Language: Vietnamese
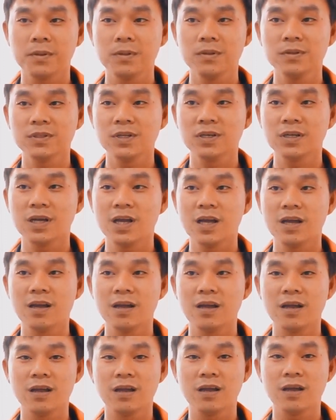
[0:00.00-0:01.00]
chưa từng
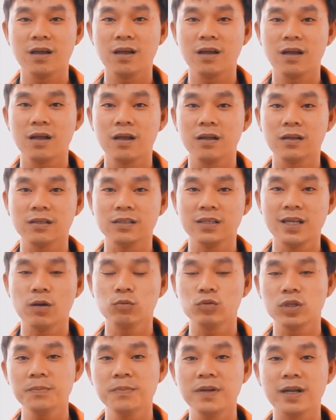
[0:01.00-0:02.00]
à,
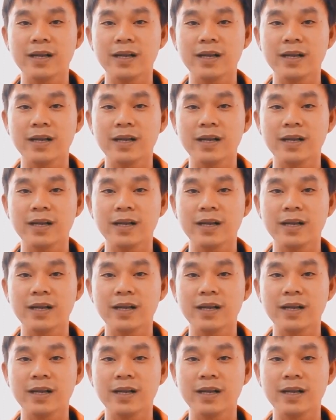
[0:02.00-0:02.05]
giao tiếp